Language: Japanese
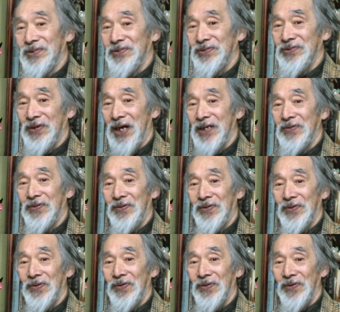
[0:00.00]
蘇
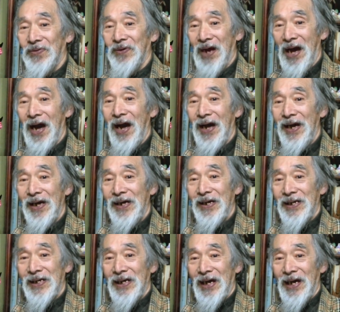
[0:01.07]
我五郎が
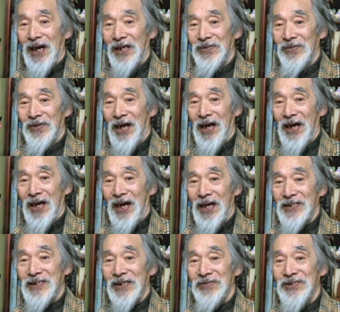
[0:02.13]

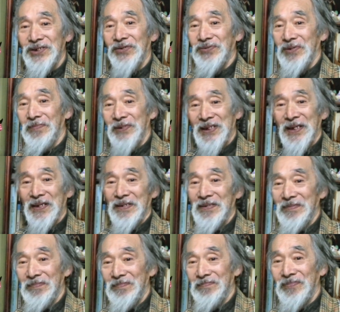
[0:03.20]
暗殺しようと思って
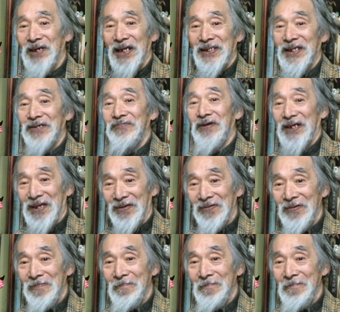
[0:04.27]
向かっていくわけよ。